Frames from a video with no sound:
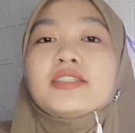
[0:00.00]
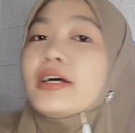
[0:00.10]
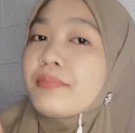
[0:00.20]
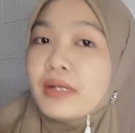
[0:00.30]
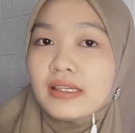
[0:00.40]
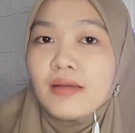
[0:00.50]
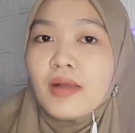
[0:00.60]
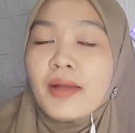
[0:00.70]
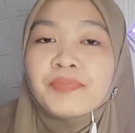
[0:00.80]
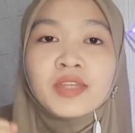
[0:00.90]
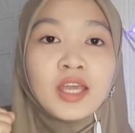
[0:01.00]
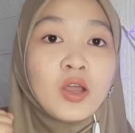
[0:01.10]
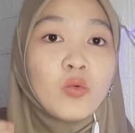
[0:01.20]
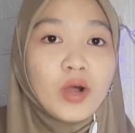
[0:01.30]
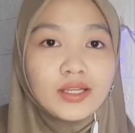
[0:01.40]
Yang pertama,
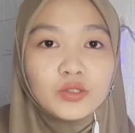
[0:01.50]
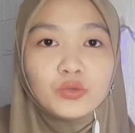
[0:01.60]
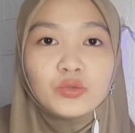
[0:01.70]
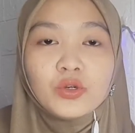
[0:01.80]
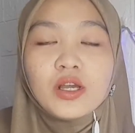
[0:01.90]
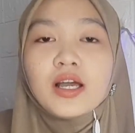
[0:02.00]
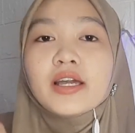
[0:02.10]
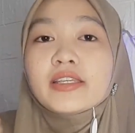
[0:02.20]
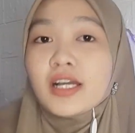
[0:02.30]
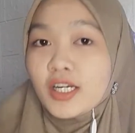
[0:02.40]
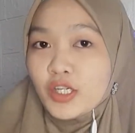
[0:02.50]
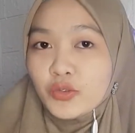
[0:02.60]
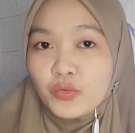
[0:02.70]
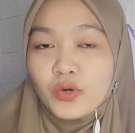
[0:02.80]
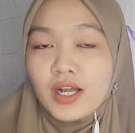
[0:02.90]
waktu. Yang
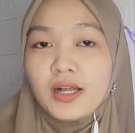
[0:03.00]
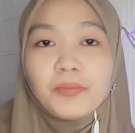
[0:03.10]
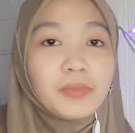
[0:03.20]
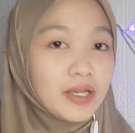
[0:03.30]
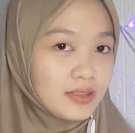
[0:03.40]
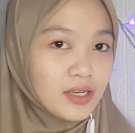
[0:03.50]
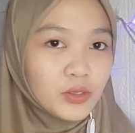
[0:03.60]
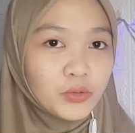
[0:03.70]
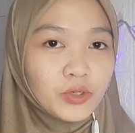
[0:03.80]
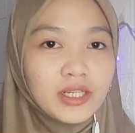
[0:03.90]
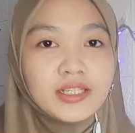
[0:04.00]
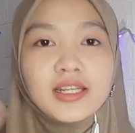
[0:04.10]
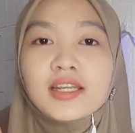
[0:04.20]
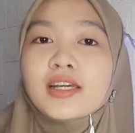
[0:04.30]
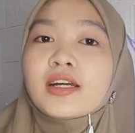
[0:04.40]
kedua, pengetahuan.
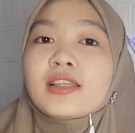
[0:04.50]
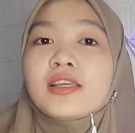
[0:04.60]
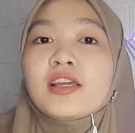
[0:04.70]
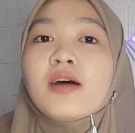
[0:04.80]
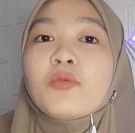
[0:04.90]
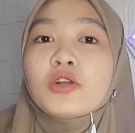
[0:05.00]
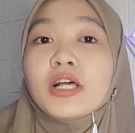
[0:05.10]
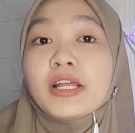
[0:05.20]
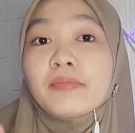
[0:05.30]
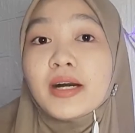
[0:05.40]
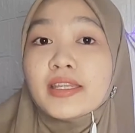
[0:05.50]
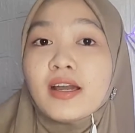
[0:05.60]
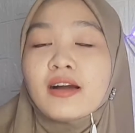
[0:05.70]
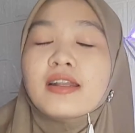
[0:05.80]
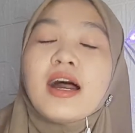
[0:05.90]
Dan yang ketiga, modal yang banyak.
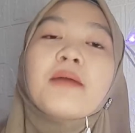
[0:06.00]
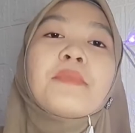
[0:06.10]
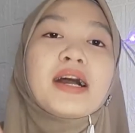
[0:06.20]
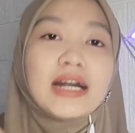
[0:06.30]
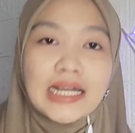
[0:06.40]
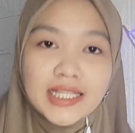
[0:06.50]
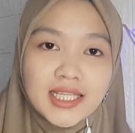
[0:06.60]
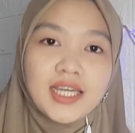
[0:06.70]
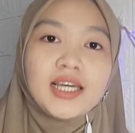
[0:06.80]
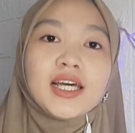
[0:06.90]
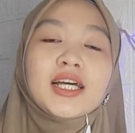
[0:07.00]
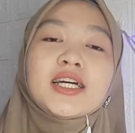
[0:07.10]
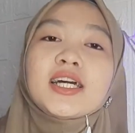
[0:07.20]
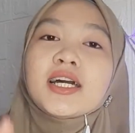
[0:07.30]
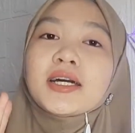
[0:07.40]
Nah, makanya
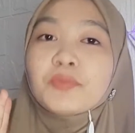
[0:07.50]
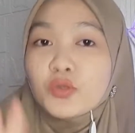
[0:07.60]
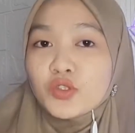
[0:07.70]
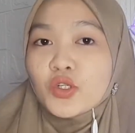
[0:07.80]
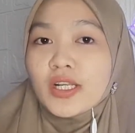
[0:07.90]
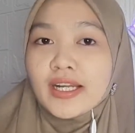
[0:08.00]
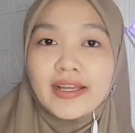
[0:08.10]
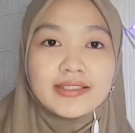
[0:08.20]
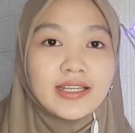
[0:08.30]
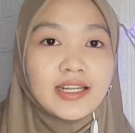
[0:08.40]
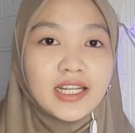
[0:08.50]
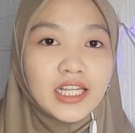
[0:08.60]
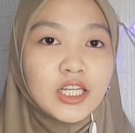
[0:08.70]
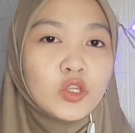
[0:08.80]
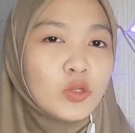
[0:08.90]
muncullah reksadana
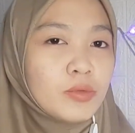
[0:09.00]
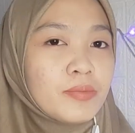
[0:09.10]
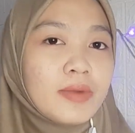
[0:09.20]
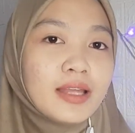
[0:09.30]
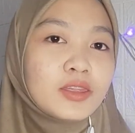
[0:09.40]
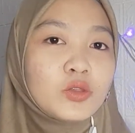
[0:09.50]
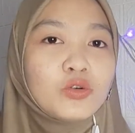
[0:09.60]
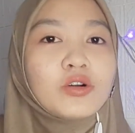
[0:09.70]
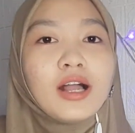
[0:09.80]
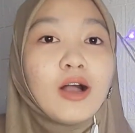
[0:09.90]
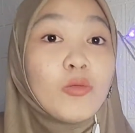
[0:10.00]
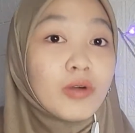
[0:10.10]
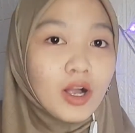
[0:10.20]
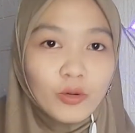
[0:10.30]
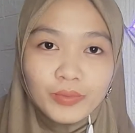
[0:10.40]
ini untuk membantu
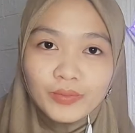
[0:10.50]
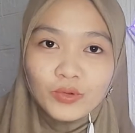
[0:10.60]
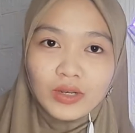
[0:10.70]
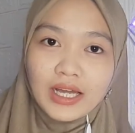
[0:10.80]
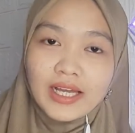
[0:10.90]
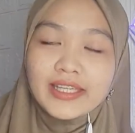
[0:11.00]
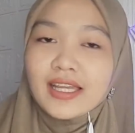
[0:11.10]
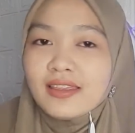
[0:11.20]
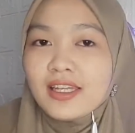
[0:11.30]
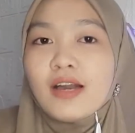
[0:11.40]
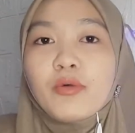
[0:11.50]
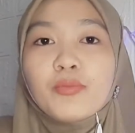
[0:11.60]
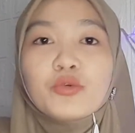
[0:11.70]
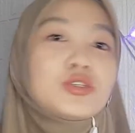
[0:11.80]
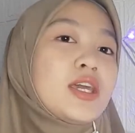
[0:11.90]
kaum-kaum pemula yang tidak
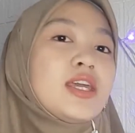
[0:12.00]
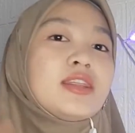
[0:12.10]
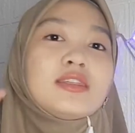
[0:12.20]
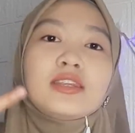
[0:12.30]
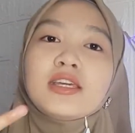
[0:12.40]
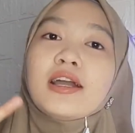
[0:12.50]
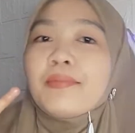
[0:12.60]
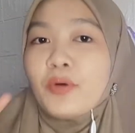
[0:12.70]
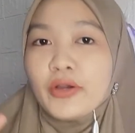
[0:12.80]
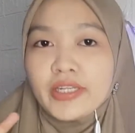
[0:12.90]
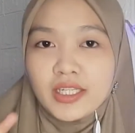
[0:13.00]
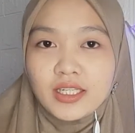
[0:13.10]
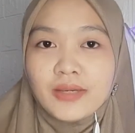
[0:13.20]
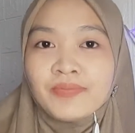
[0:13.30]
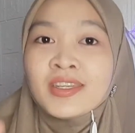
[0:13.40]
mempunyai tiga poin ini.